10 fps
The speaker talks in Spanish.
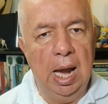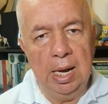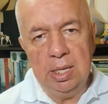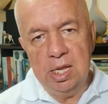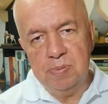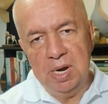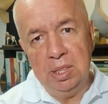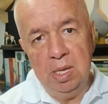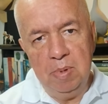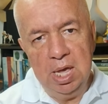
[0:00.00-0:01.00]
En el
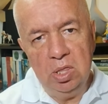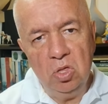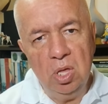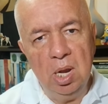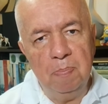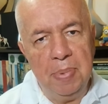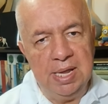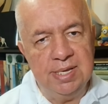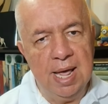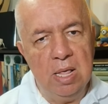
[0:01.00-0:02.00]
desprendimiento del
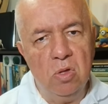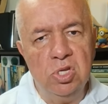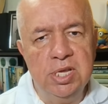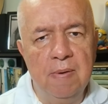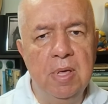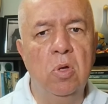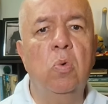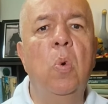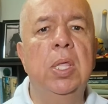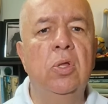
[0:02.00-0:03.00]
pasado
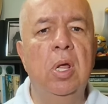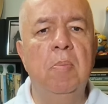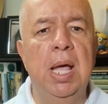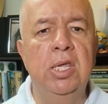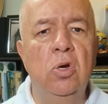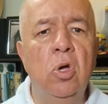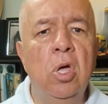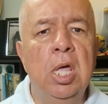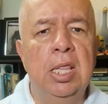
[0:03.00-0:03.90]
sábado 4 de mayo